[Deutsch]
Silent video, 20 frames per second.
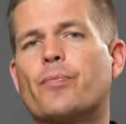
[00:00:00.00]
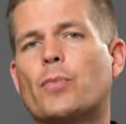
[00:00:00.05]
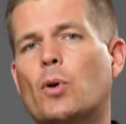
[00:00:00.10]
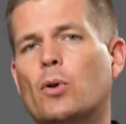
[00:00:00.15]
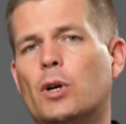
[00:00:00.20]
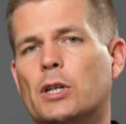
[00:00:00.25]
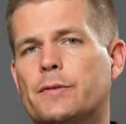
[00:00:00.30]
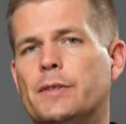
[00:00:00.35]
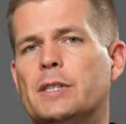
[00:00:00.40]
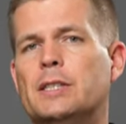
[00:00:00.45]
Und
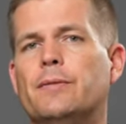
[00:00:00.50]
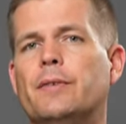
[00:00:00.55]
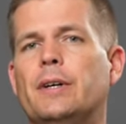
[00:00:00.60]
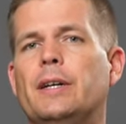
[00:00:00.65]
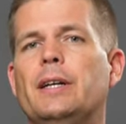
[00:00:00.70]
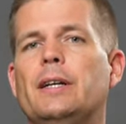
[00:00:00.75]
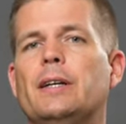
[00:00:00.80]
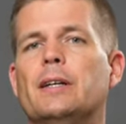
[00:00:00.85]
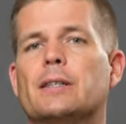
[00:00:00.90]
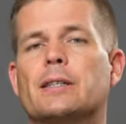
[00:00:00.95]
das wissen wir
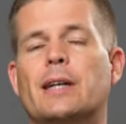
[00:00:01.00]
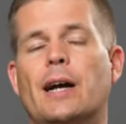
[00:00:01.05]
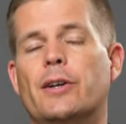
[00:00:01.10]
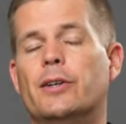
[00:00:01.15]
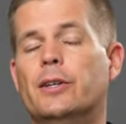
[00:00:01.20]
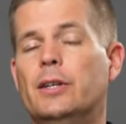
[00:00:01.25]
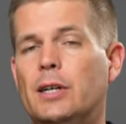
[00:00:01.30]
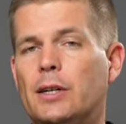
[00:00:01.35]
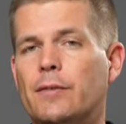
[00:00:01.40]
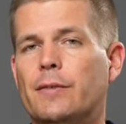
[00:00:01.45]
nicht. Es kann
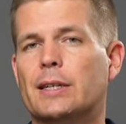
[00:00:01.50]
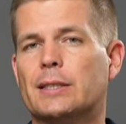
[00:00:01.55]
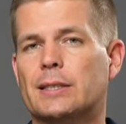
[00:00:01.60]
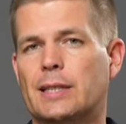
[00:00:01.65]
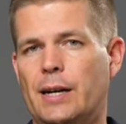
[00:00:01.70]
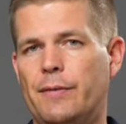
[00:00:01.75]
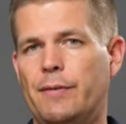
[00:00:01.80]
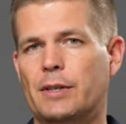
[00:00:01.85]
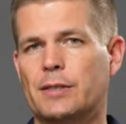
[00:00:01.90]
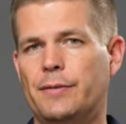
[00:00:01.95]
irgendwas
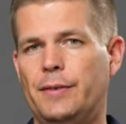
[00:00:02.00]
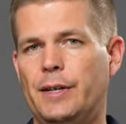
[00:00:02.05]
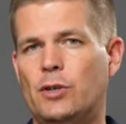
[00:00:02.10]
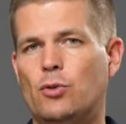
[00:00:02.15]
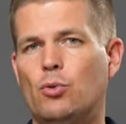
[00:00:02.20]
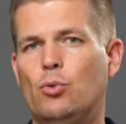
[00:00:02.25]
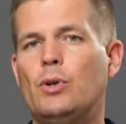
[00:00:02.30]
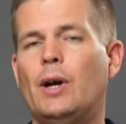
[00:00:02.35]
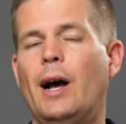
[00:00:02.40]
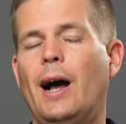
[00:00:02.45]
sein, was weh
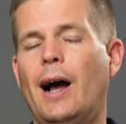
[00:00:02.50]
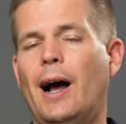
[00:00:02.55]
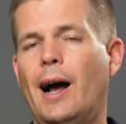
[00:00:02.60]
tut.